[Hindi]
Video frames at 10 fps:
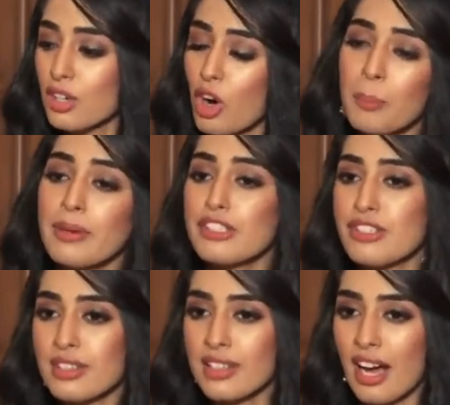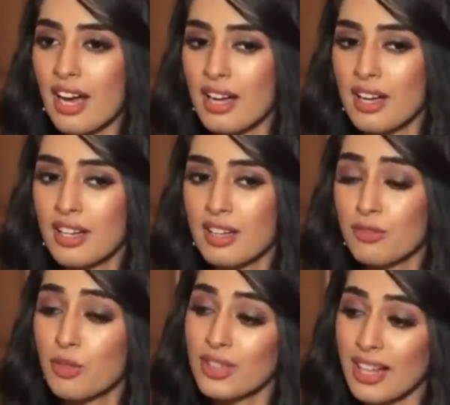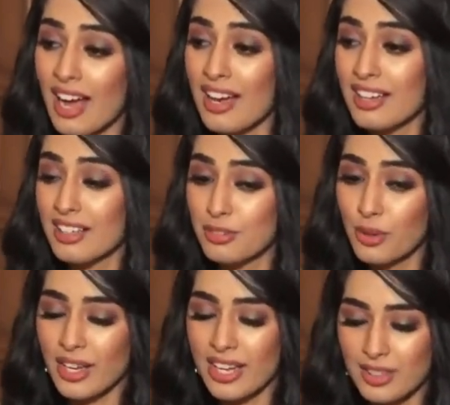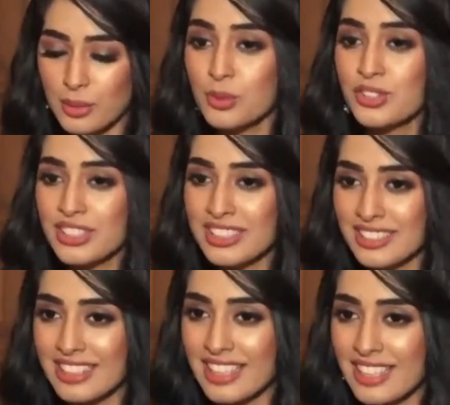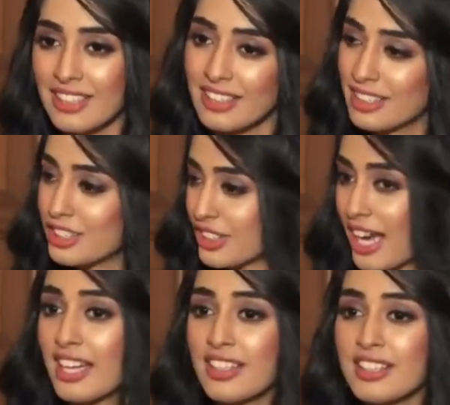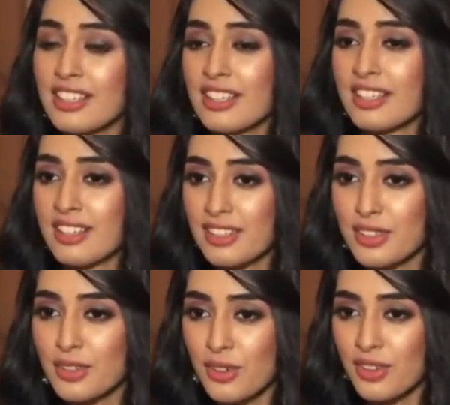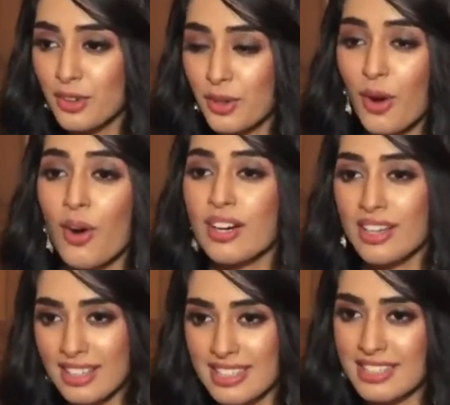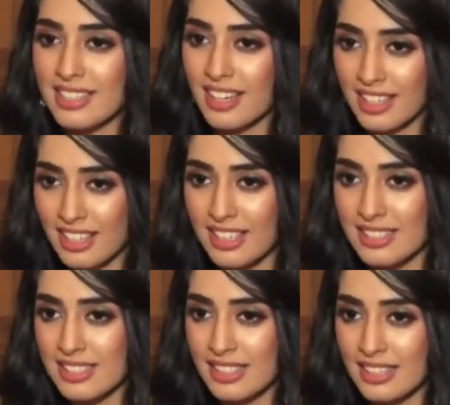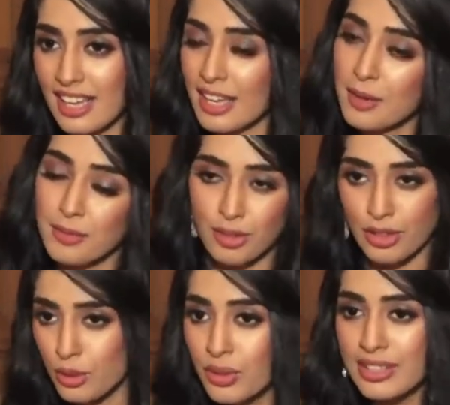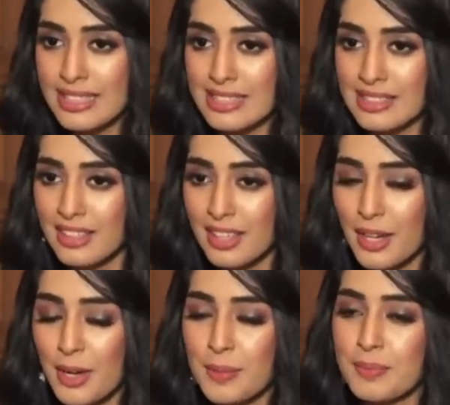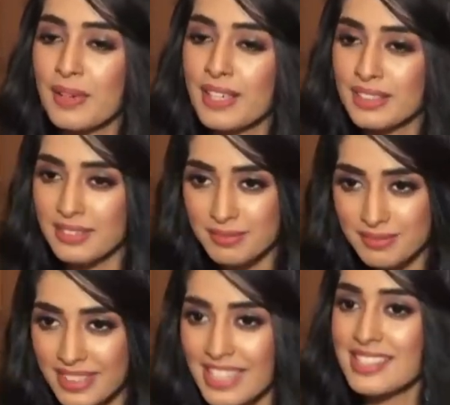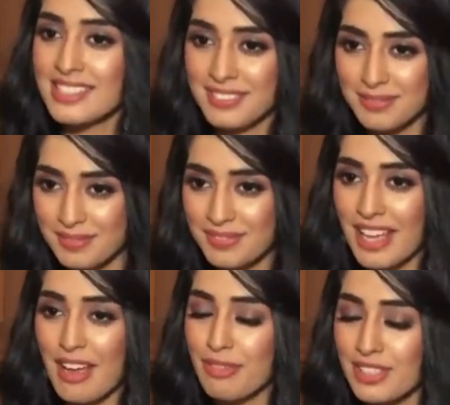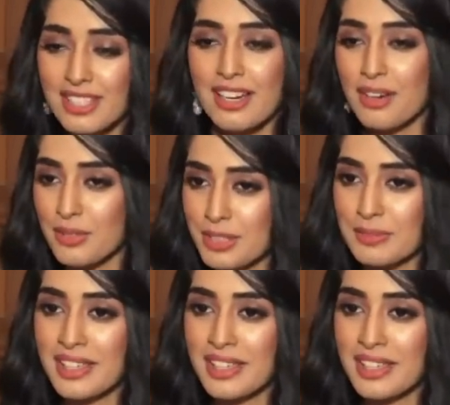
कॉम्पिटिशन था वो था वो एक ऊँच नीच थी कि शायद यू you नो know, कोई और कंटेस्टेंट आगे निकल सकता है फॉर अ गुड रीज़न बट यस एफर्ट्स एंड हार्ड वर्क्स